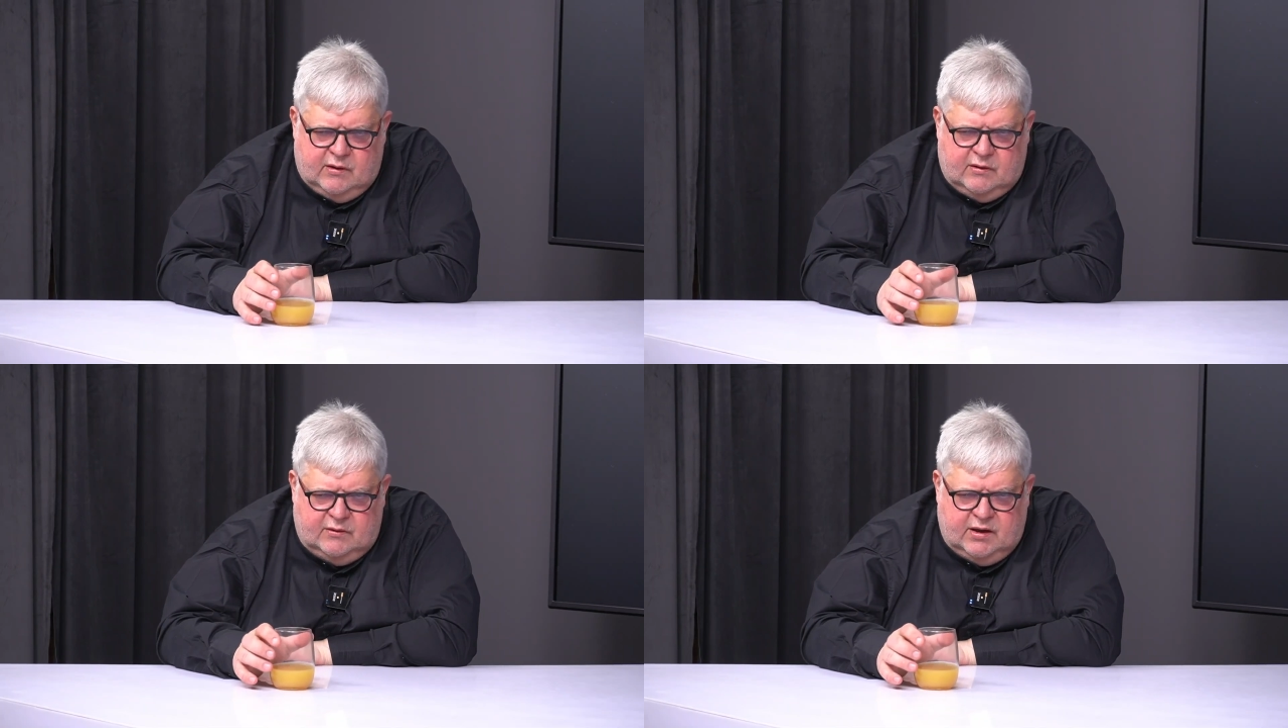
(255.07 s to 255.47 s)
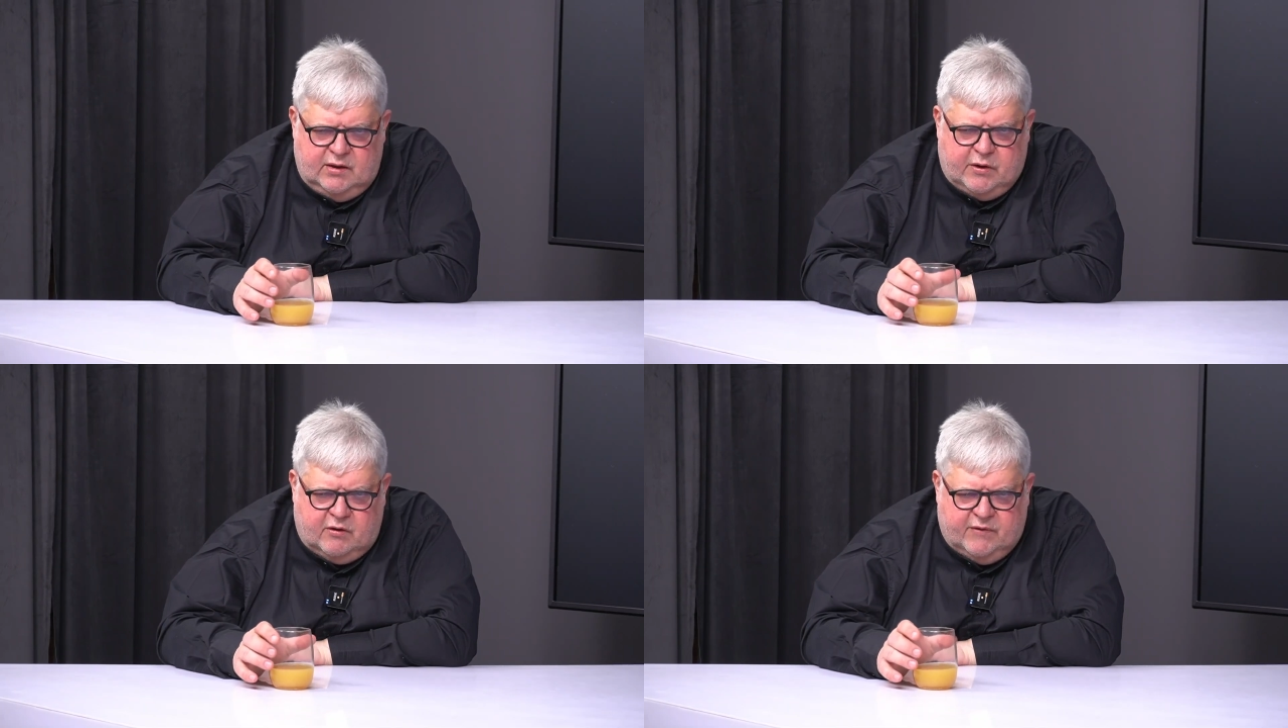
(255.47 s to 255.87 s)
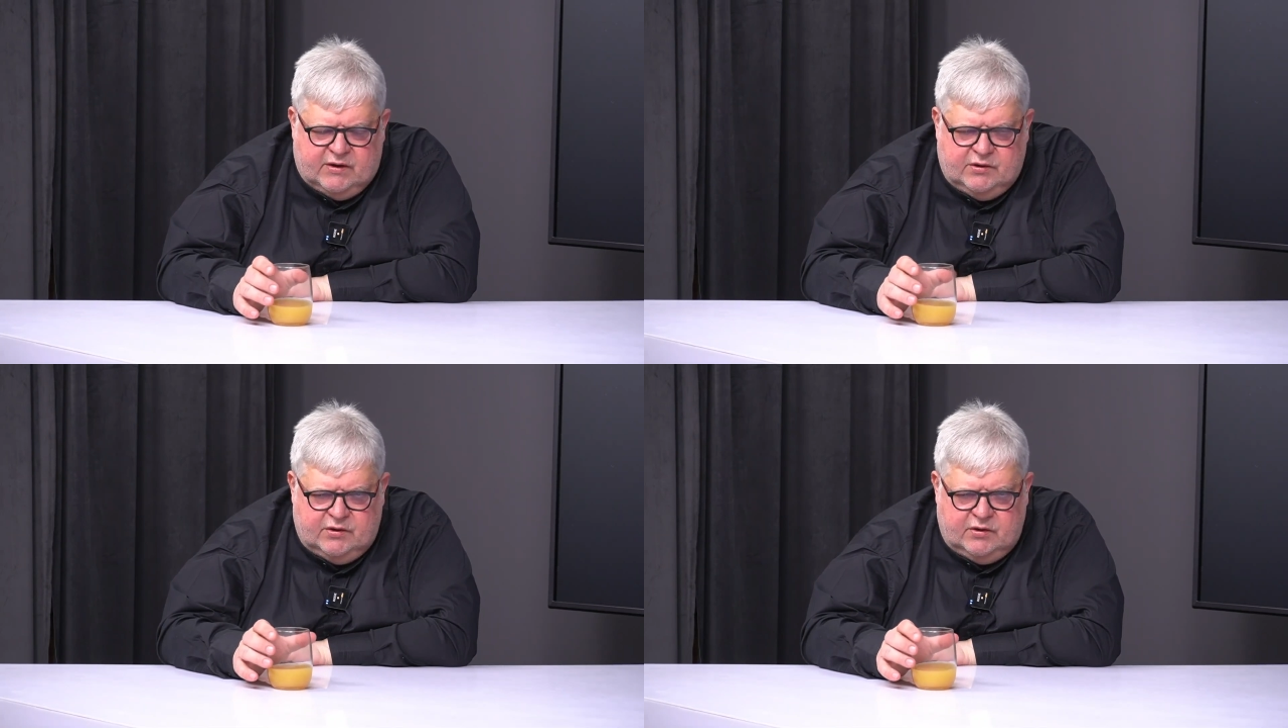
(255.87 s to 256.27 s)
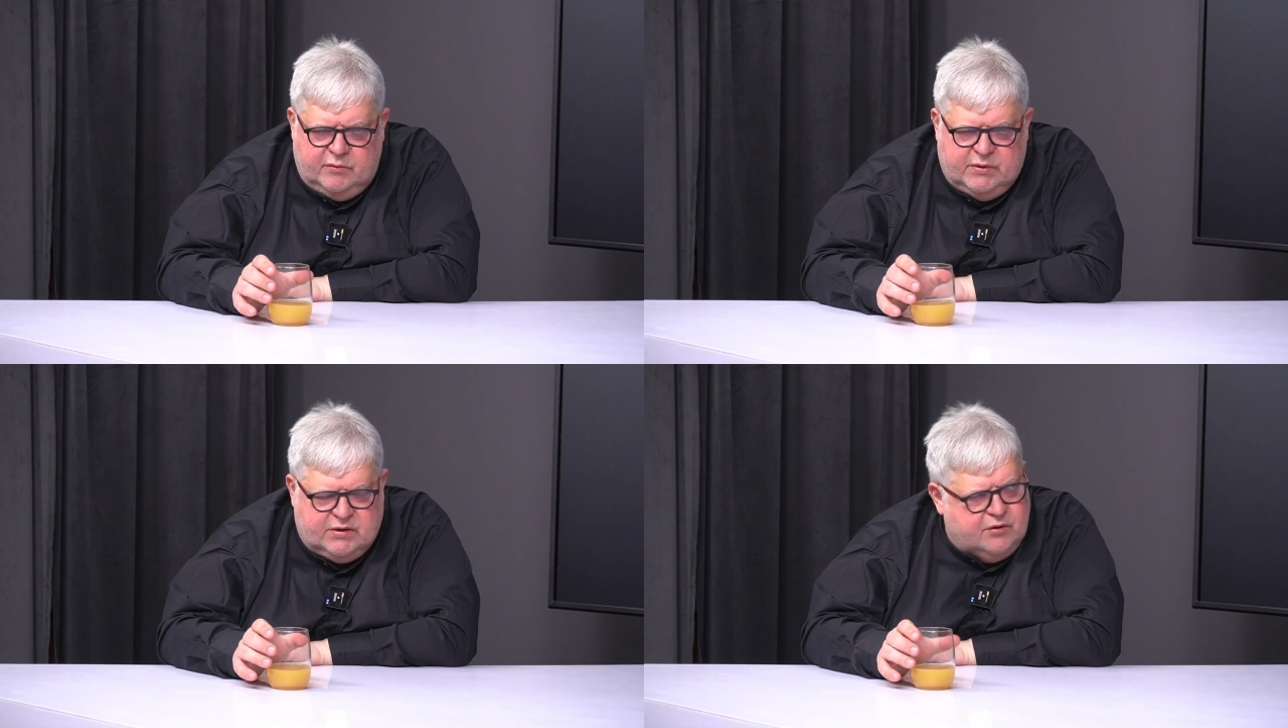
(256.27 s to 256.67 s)
deliberować
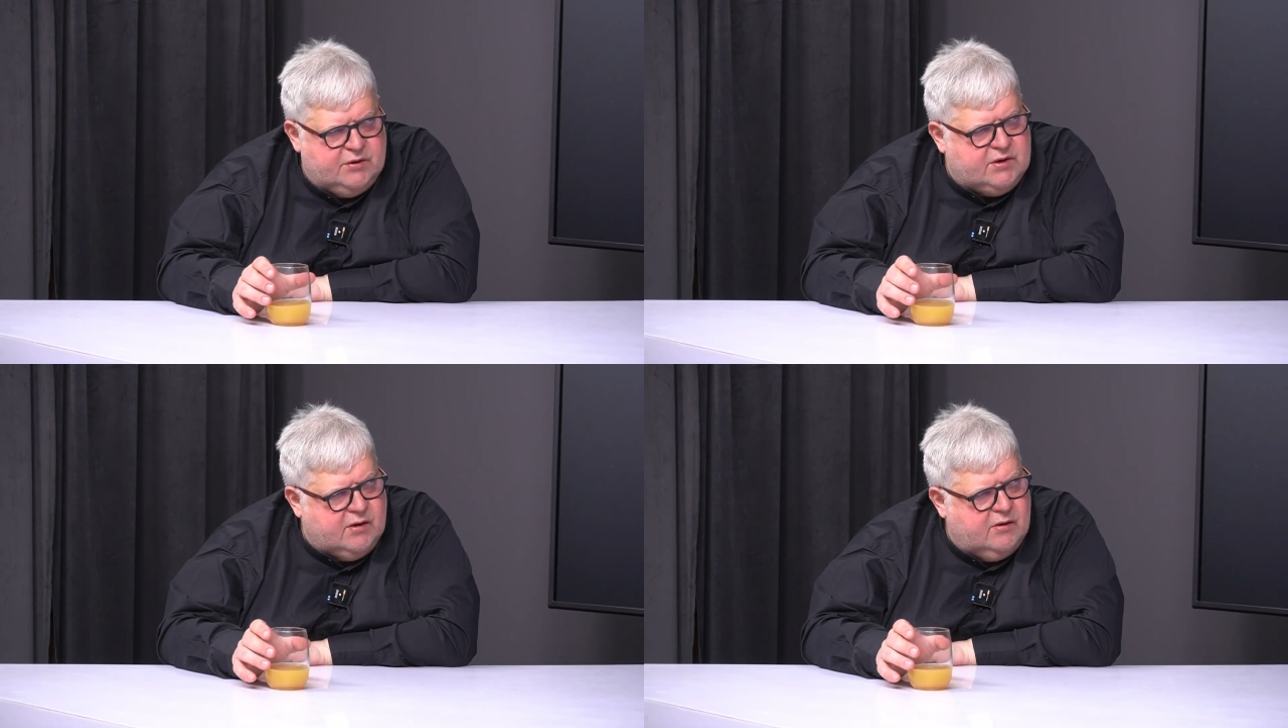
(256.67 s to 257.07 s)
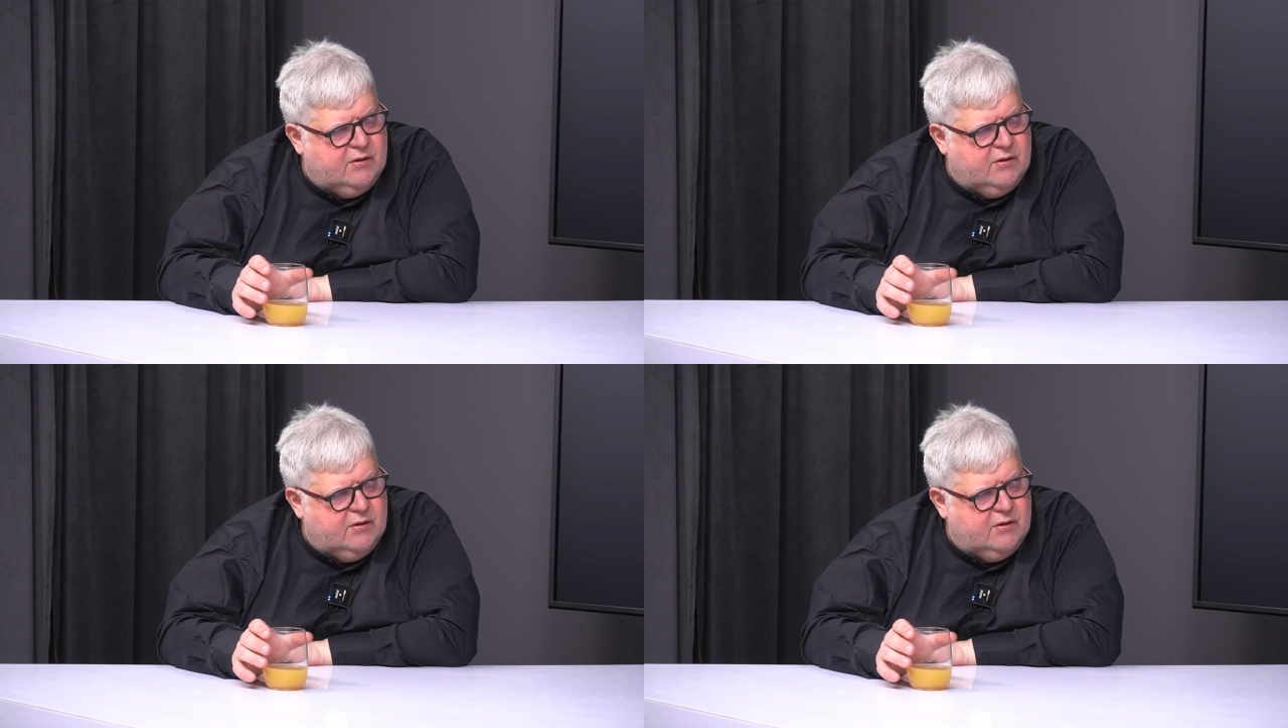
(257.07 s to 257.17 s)
bez końca.